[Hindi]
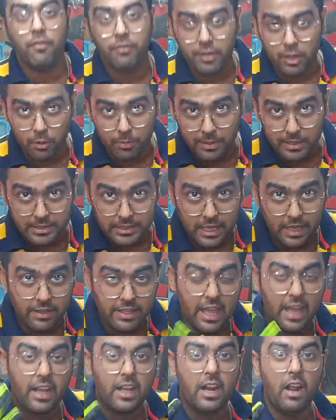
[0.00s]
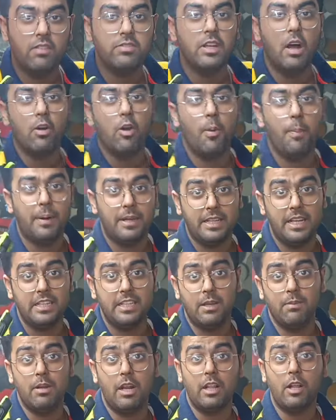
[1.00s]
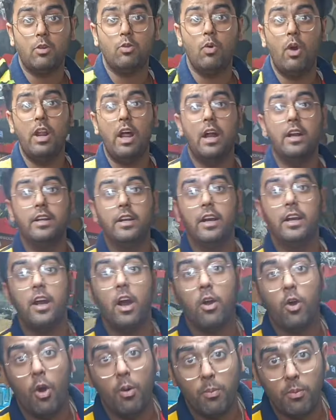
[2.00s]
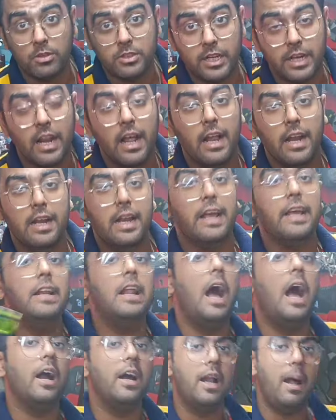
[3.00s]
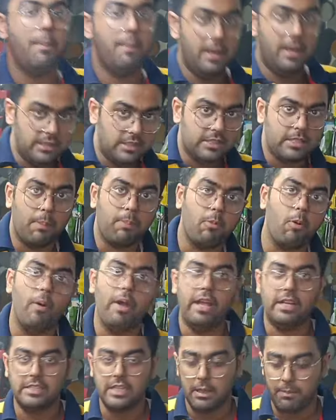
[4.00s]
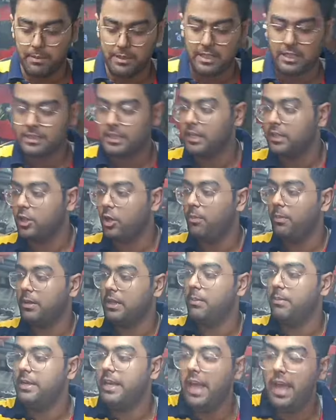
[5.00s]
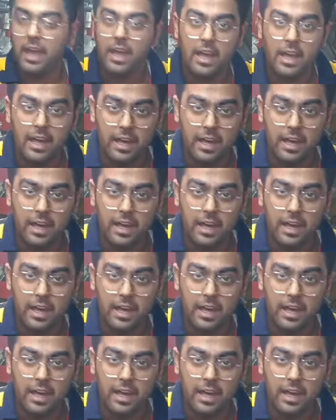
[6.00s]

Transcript: फिफ्टी रुपीज़ के ये ग्लव्स आपको पड़ते हैं जैसे कि मैंने था ट्वेल्व हंड्रेड का कॉम्बो सेट लेकिन अगर आप इन सबको एक साथ परचेज करते हो मतलब ये